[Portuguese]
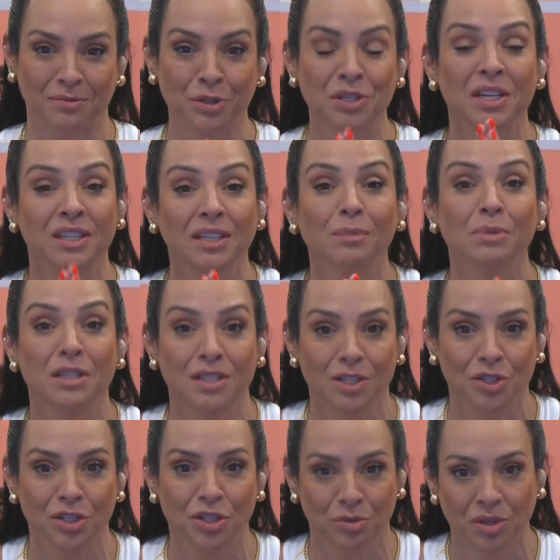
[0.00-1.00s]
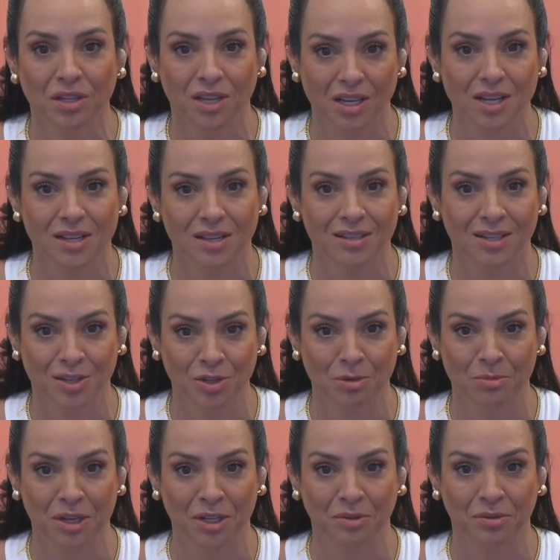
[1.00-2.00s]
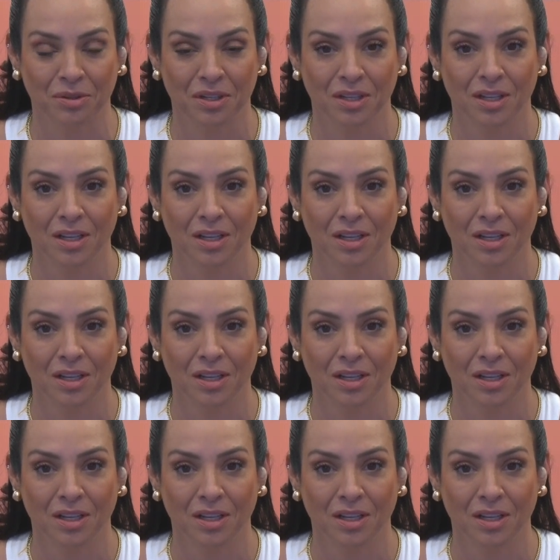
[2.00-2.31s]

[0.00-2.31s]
Você que está me assistindo que tem esse sentimento.